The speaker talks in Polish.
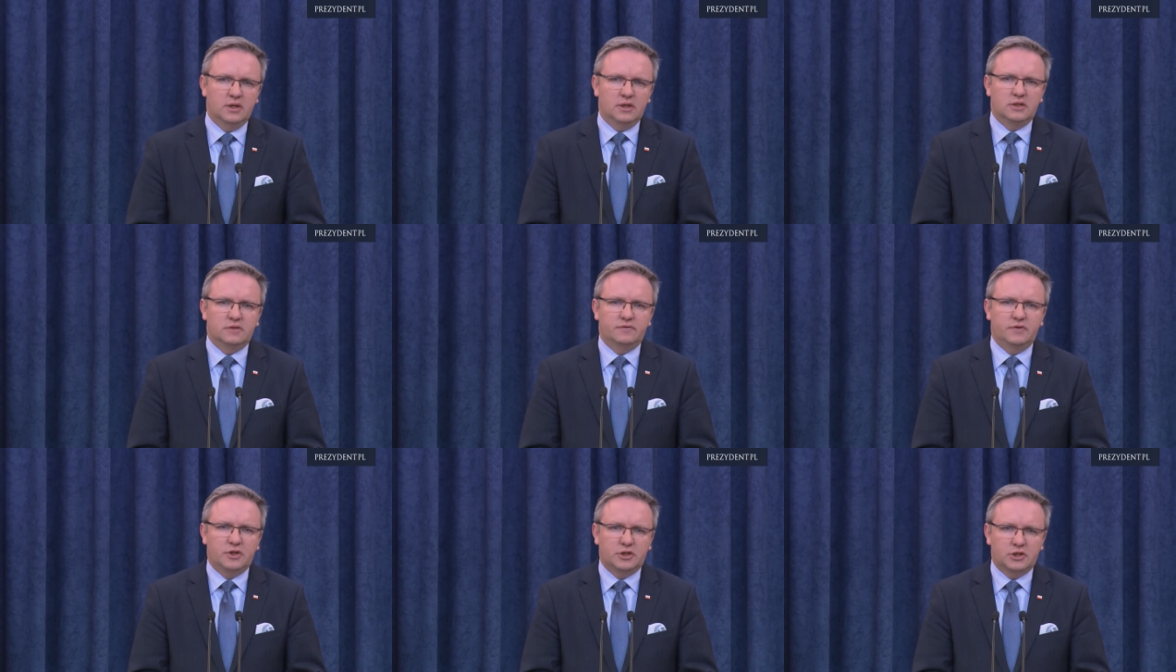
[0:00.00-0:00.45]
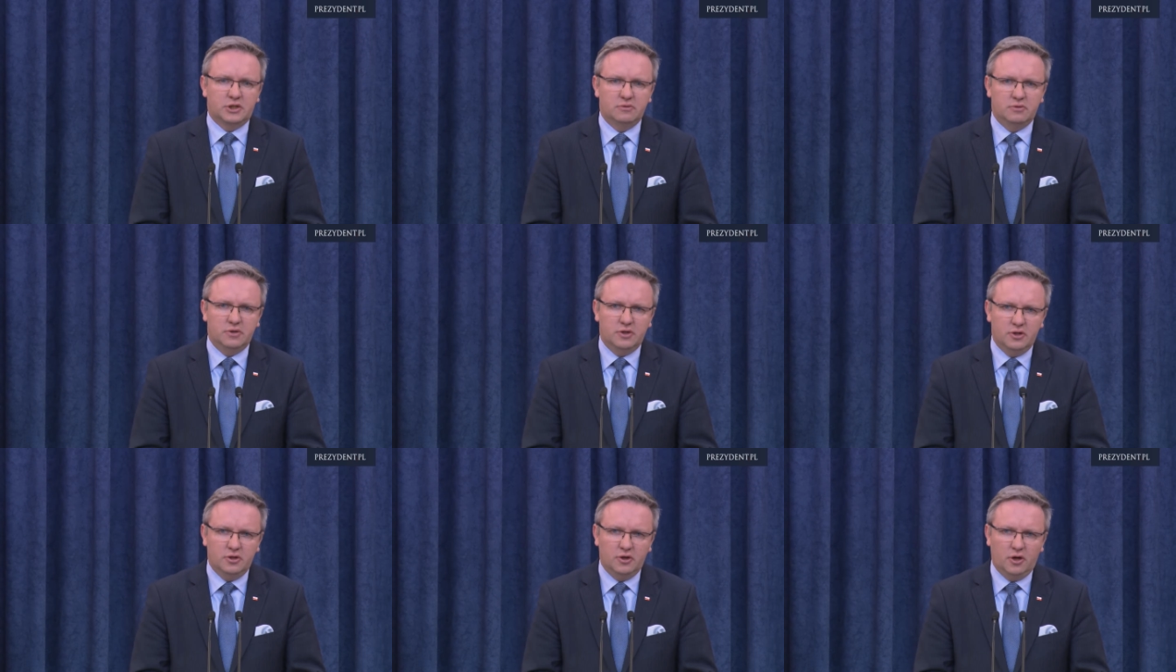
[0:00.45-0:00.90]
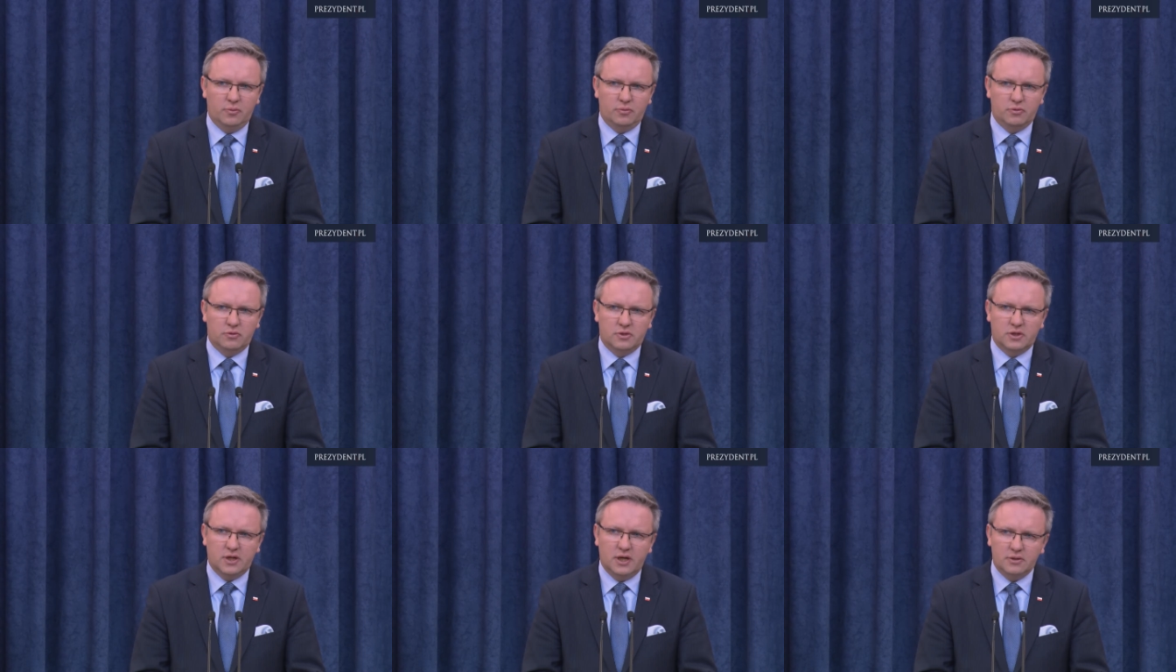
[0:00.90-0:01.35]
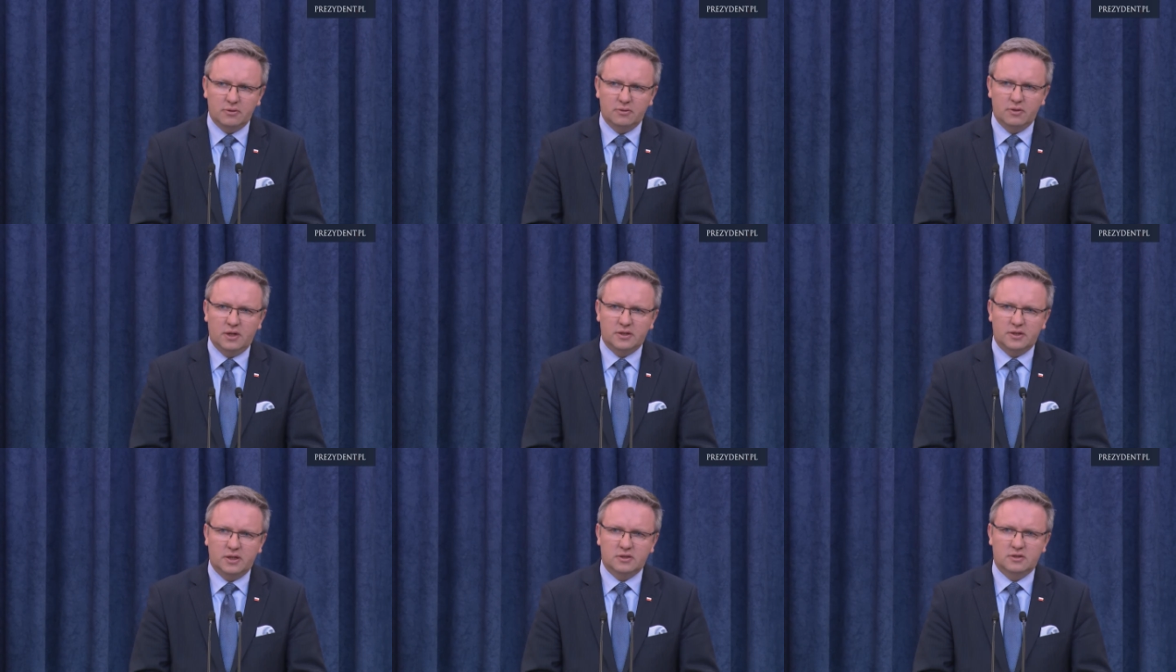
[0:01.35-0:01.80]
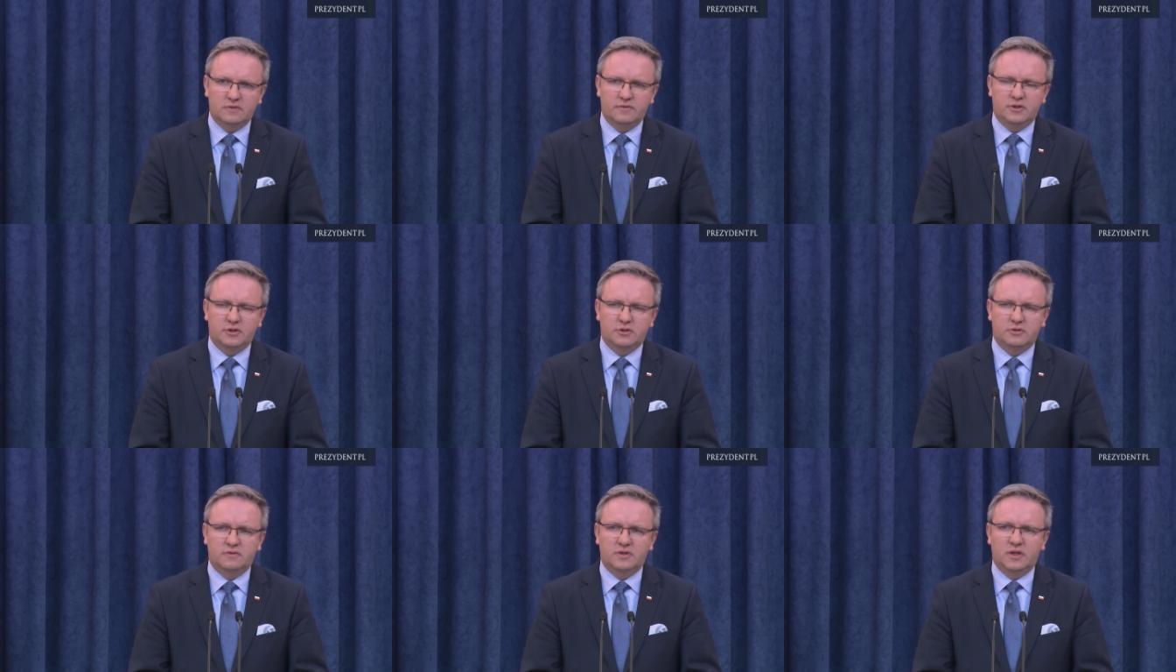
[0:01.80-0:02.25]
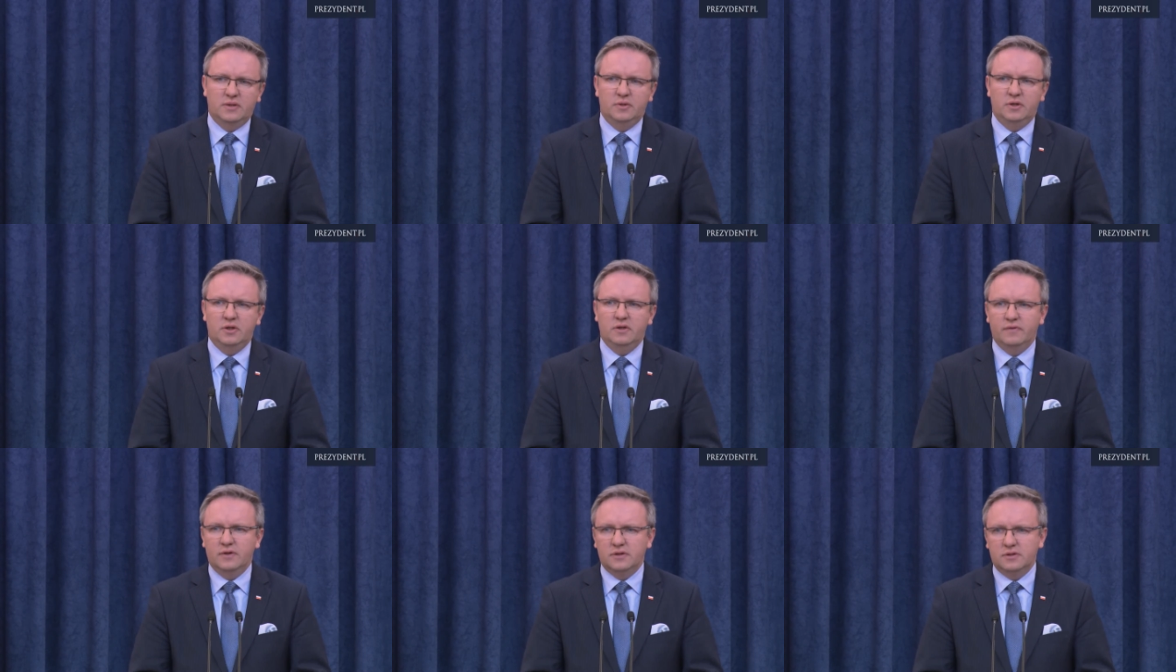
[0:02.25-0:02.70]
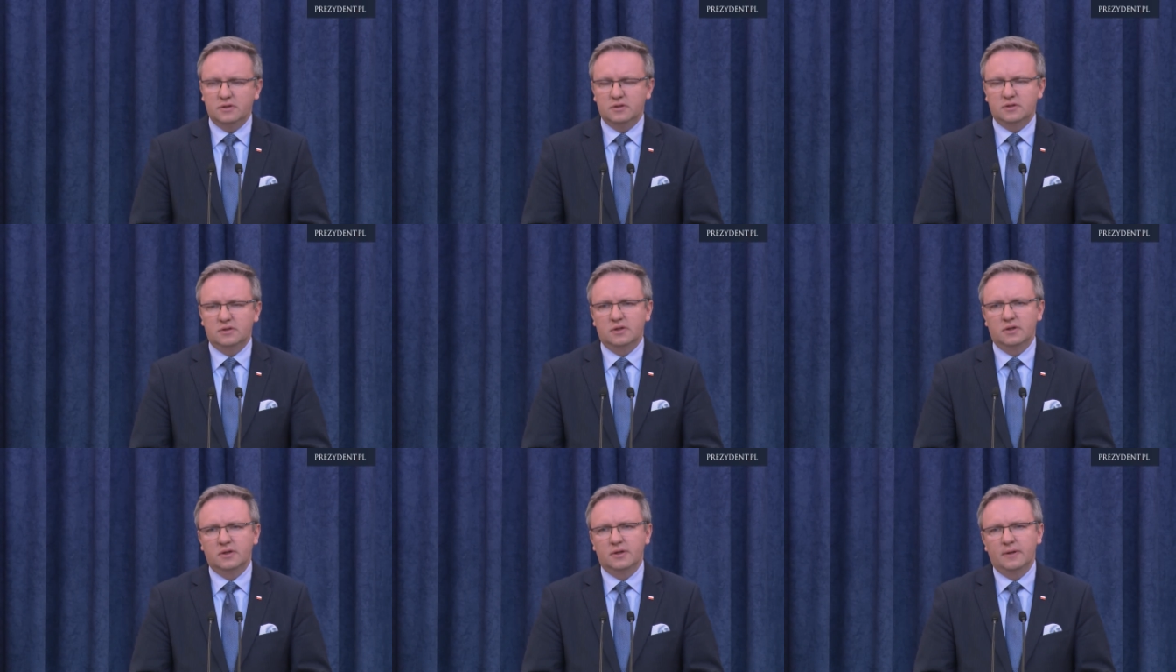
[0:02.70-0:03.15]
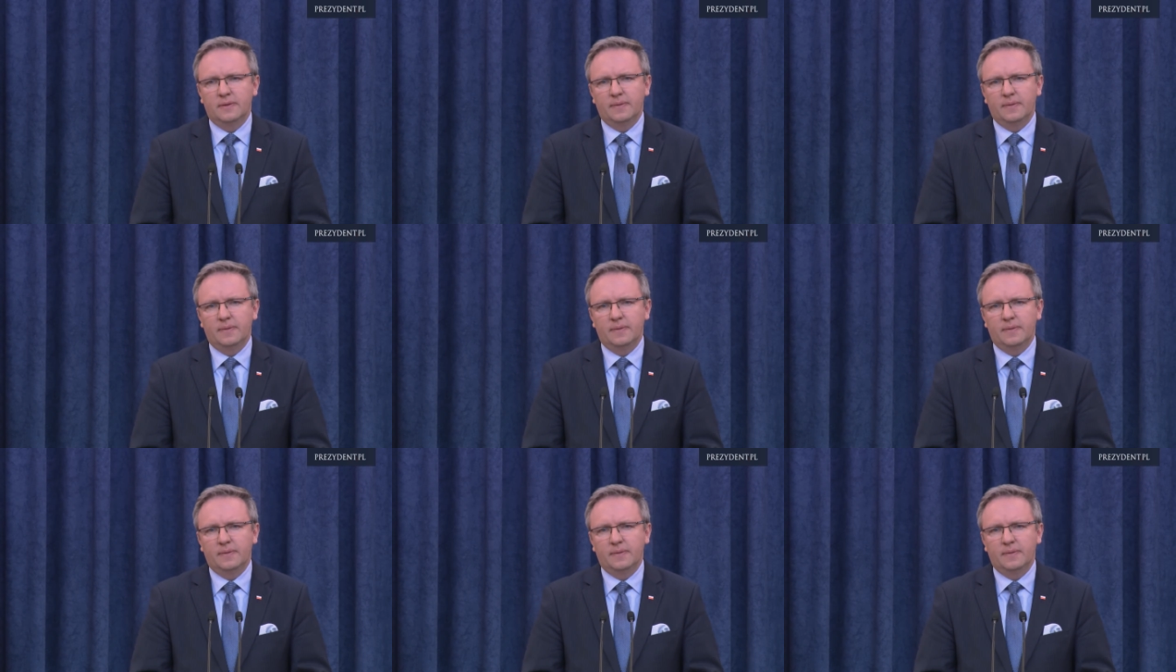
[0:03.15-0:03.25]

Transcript: zwiększyły i obrót handlu, ale także zwiększyły wzajemne inwestycje.